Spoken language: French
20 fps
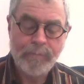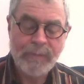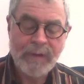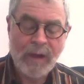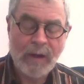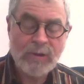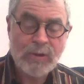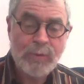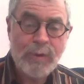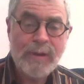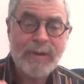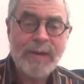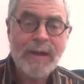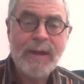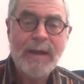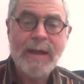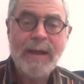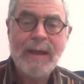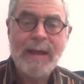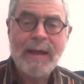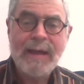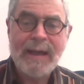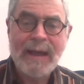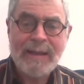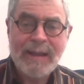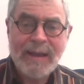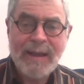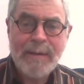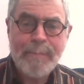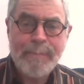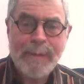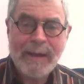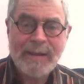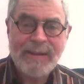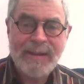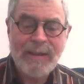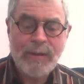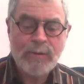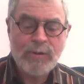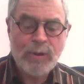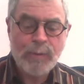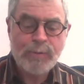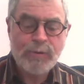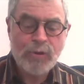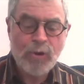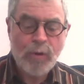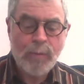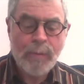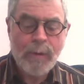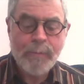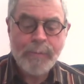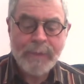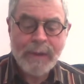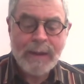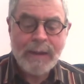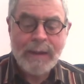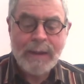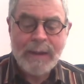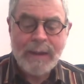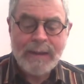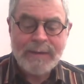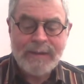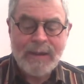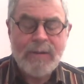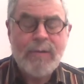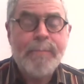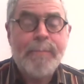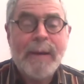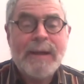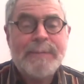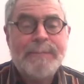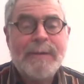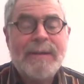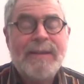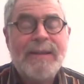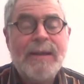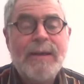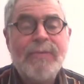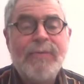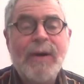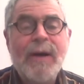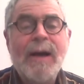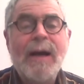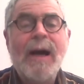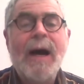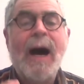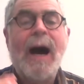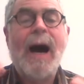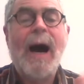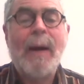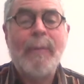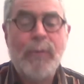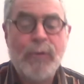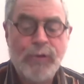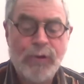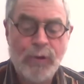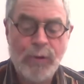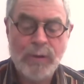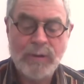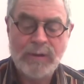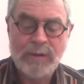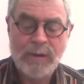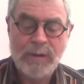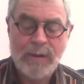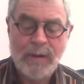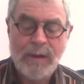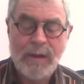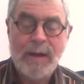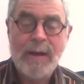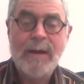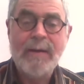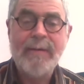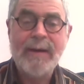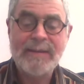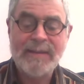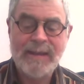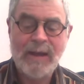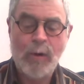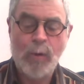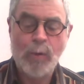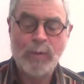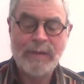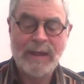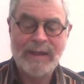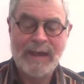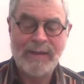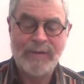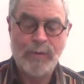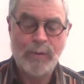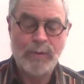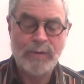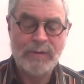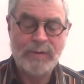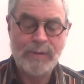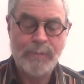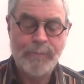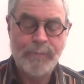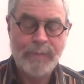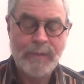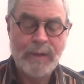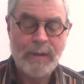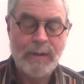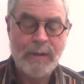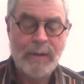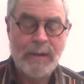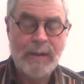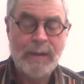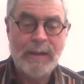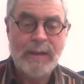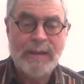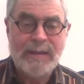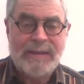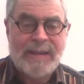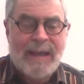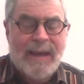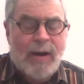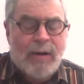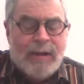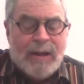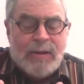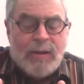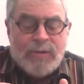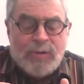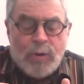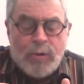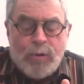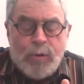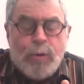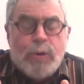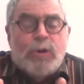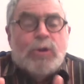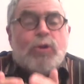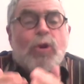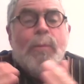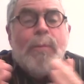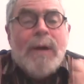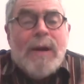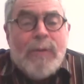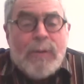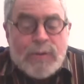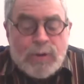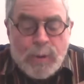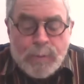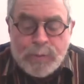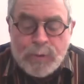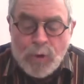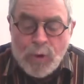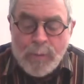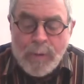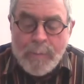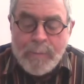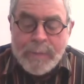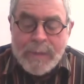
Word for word: Ensuite, quatrième partie de ce psaume, c'est une perspective harmonieuse versets 11 à 14. C'est en quelque sorte le sommet de ce psaume.